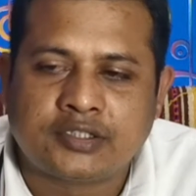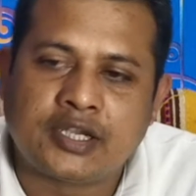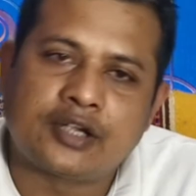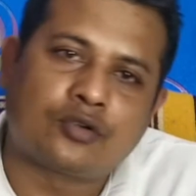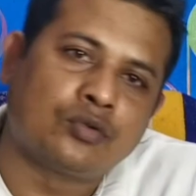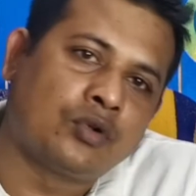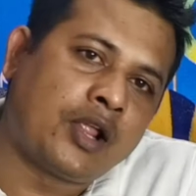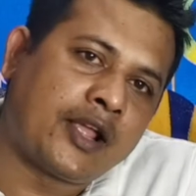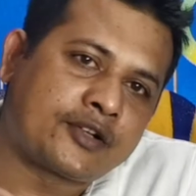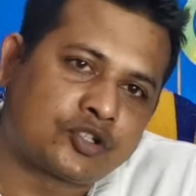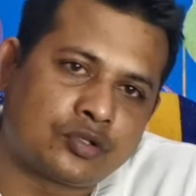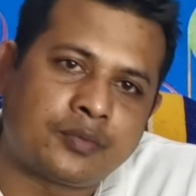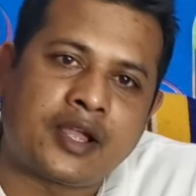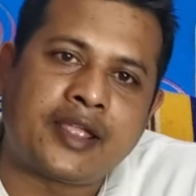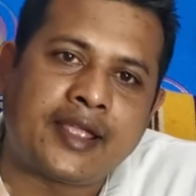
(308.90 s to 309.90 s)
সে কোনো এক
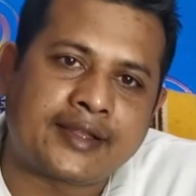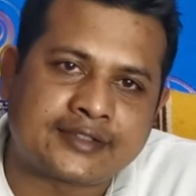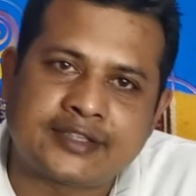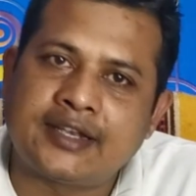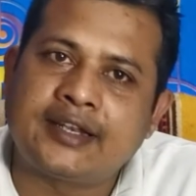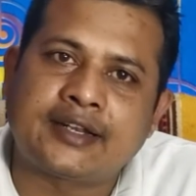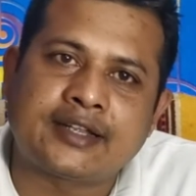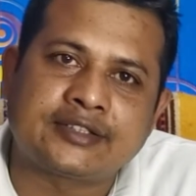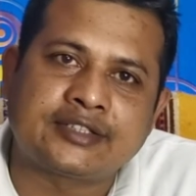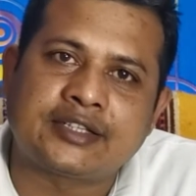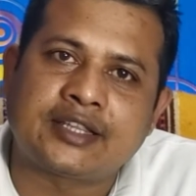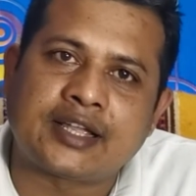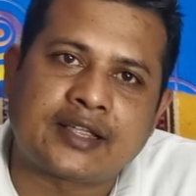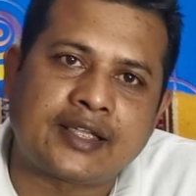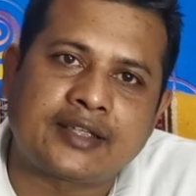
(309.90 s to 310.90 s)
সময় এক ছেলের
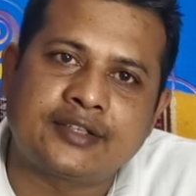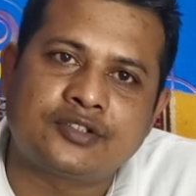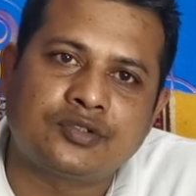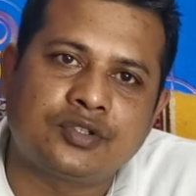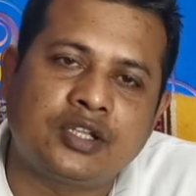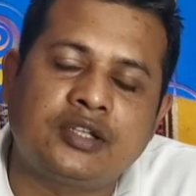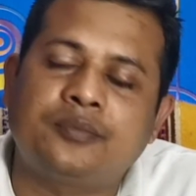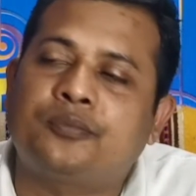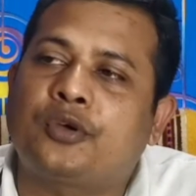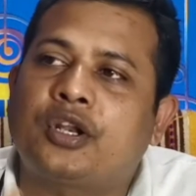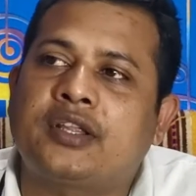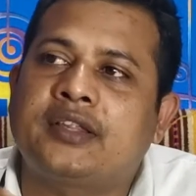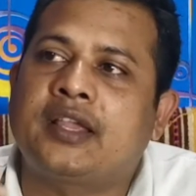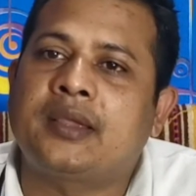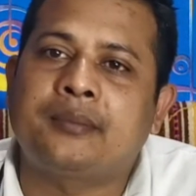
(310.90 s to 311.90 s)
কাছে থাকে কিছুদিন
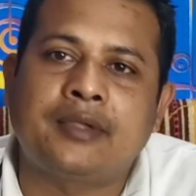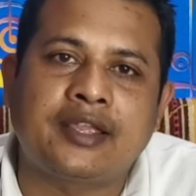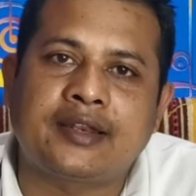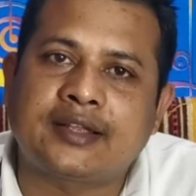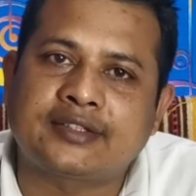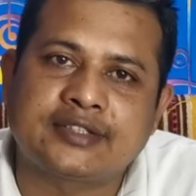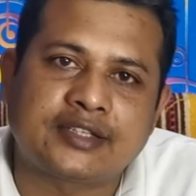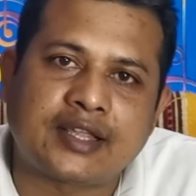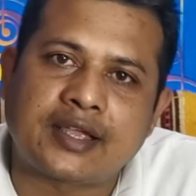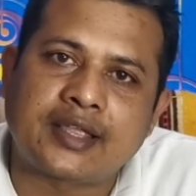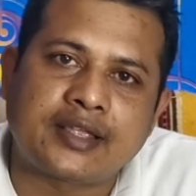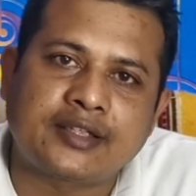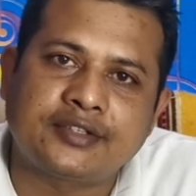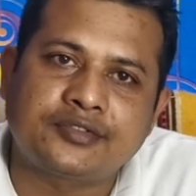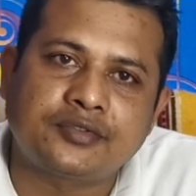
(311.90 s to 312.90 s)
পরে যায় মেয়ের কাছে
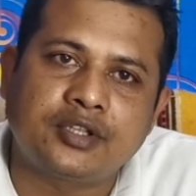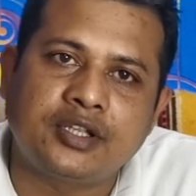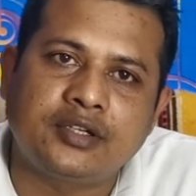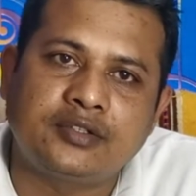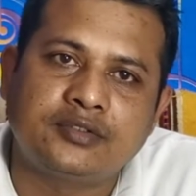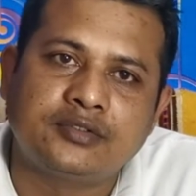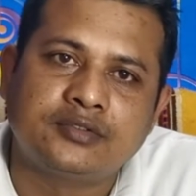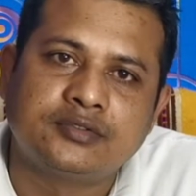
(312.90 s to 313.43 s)
থাকে কিছুদিন